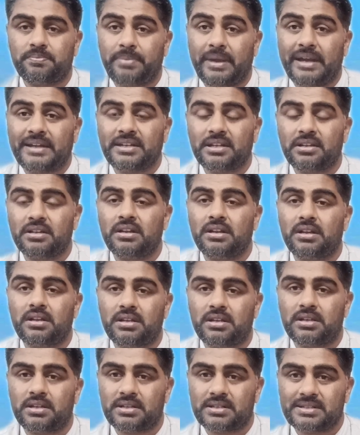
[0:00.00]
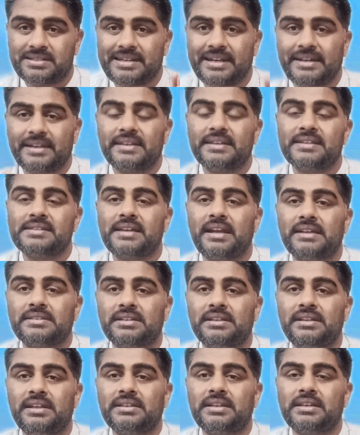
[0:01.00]
बैटिंग सेटिंग के साथ
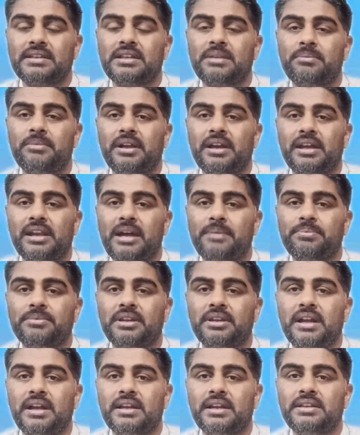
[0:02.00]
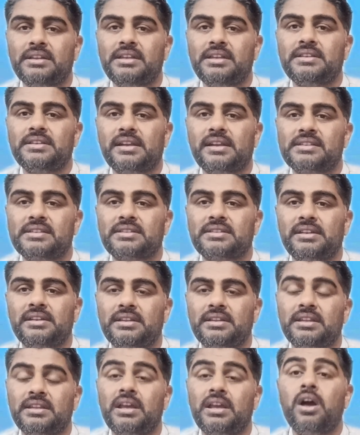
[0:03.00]
चलना चाहिए था मगर आपने कहा कि नहीं यार रिस्क
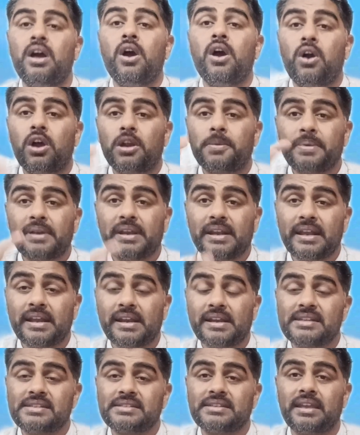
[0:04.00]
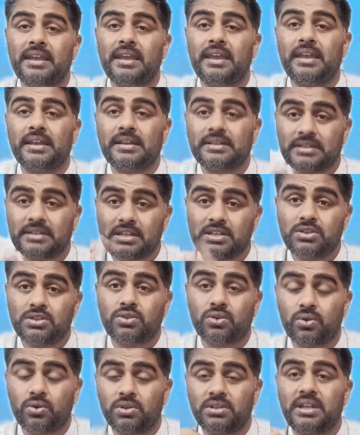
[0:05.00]
लेते हैं और फिर रिस्क एक नहीं
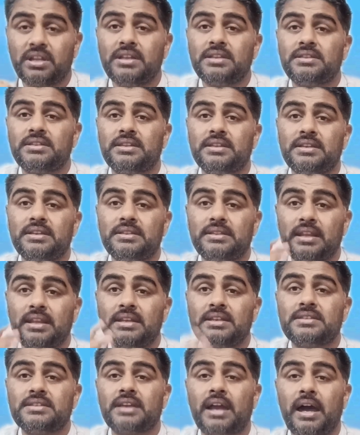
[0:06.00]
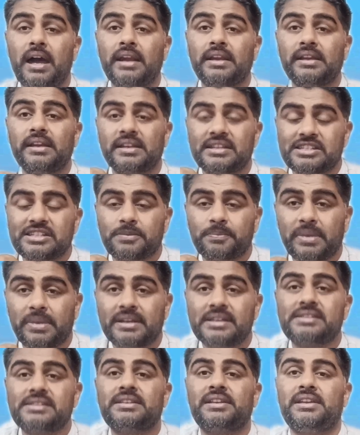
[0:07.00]
दो नहीं तीन नहीं चार नहीं रिस्क पे
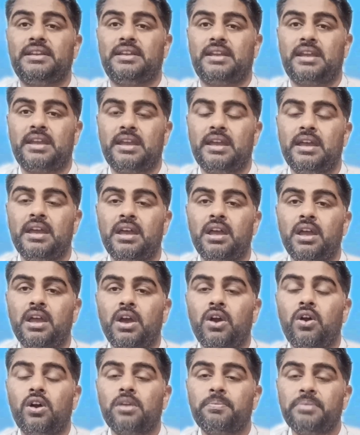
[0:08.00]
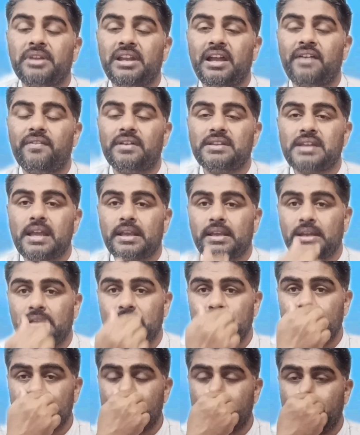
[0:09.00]
रिस्क लिए हैं और बिला वजह के
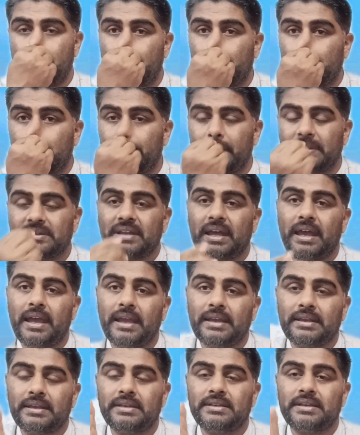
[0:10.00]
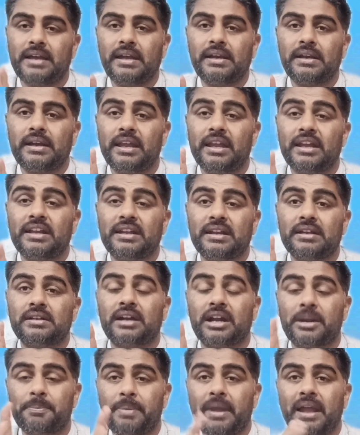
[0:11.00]
लिए जब आपको पता है कि यार एक
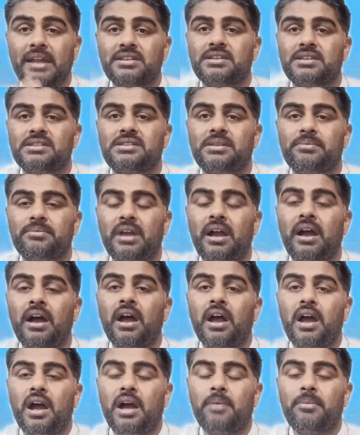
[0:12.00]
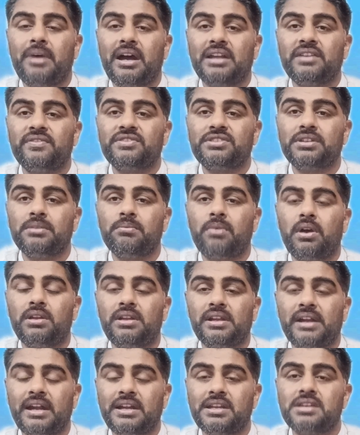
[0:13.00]
खड़पैंच किस्म का अमाद वसीम
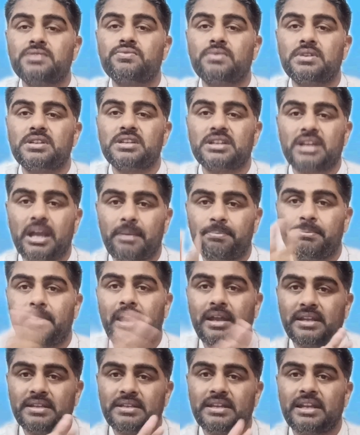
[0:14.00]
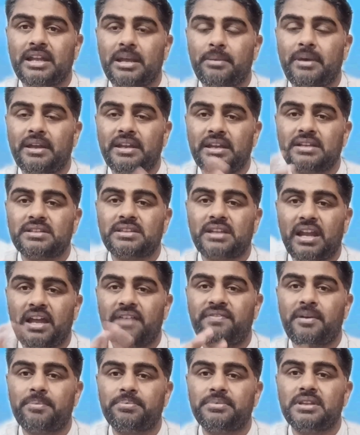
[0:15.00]
बॉलर है टी ट्वेंटी का आप माने या ना माने
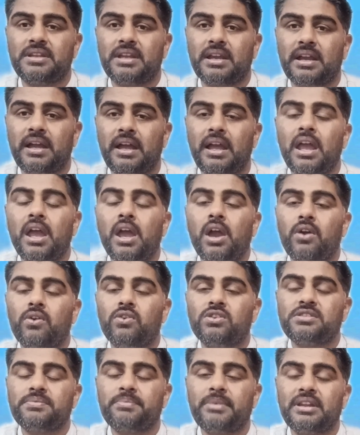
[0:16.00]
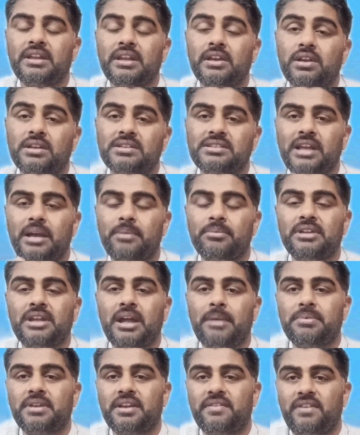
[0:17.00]
इख्तलाफ अपनी जगह है उस बंदे के सामने
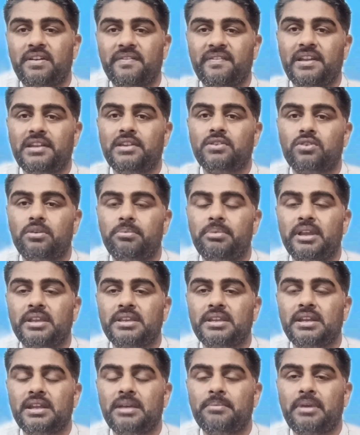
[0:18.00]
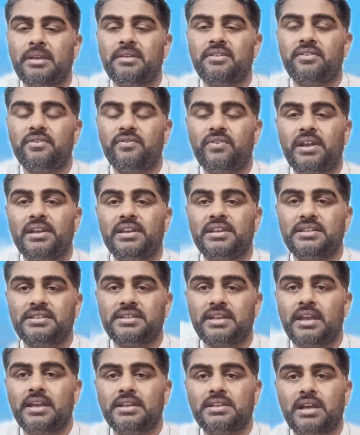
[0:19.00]
आप डेविड वैली को भेज रहे हैं भाई वैली
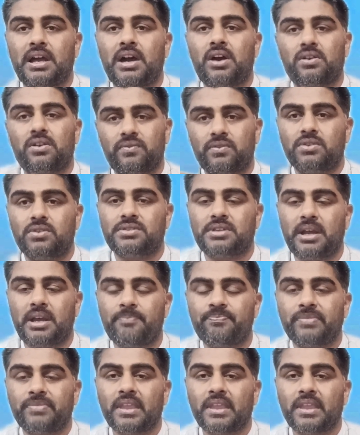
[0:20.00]
ये जा और वो जा